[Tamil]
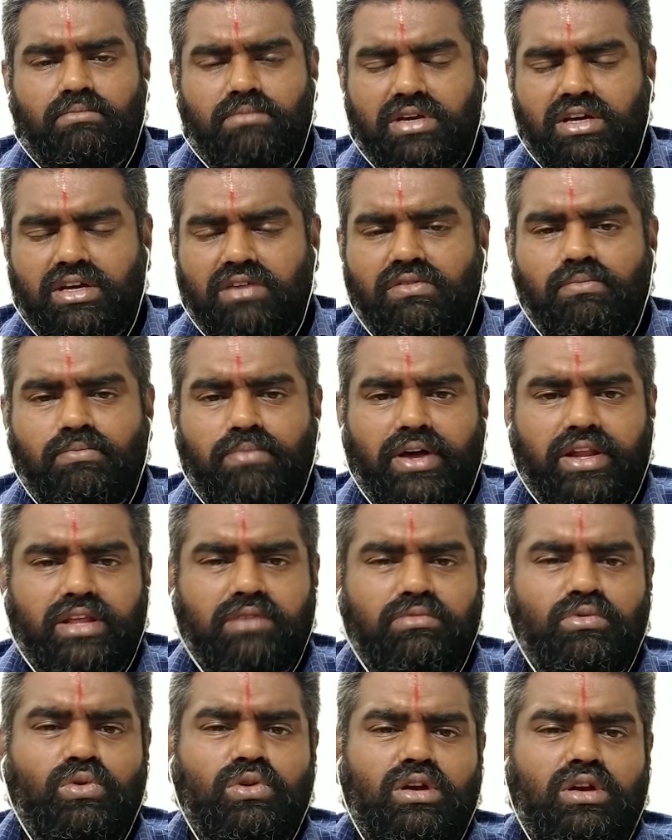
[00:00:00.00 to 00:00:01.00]
மிகவும்
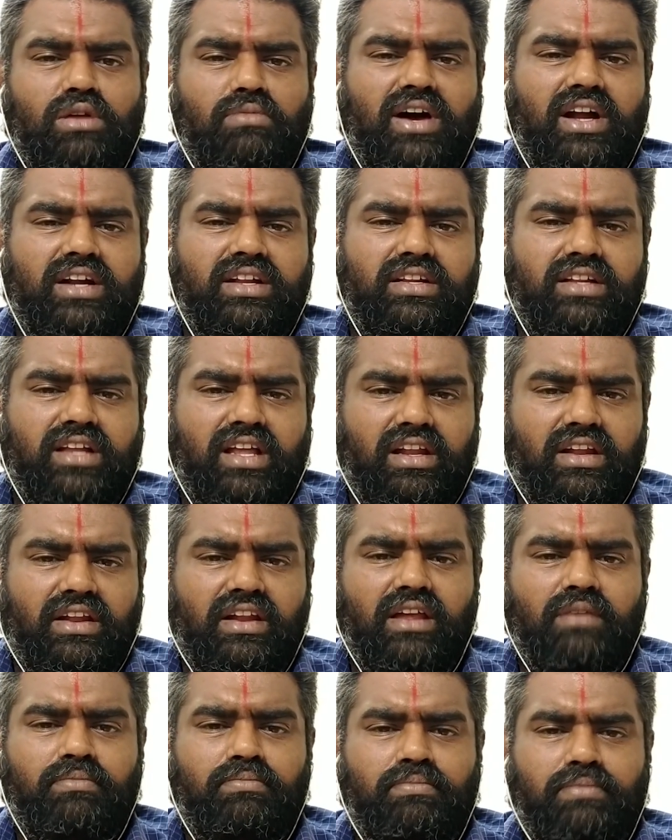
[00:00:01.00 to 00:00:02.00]
பரிபூர்ணமான
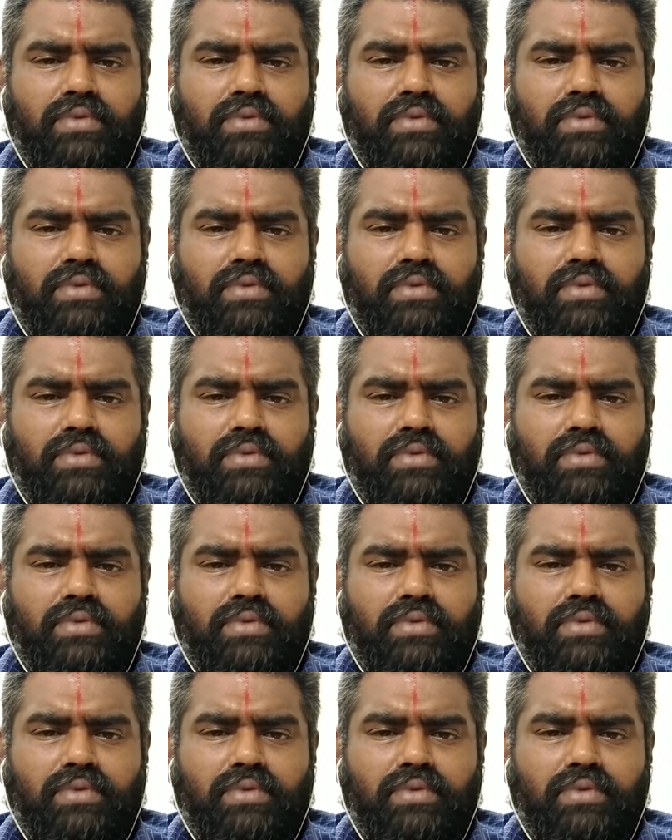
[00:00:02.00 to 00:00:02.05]
நல்ல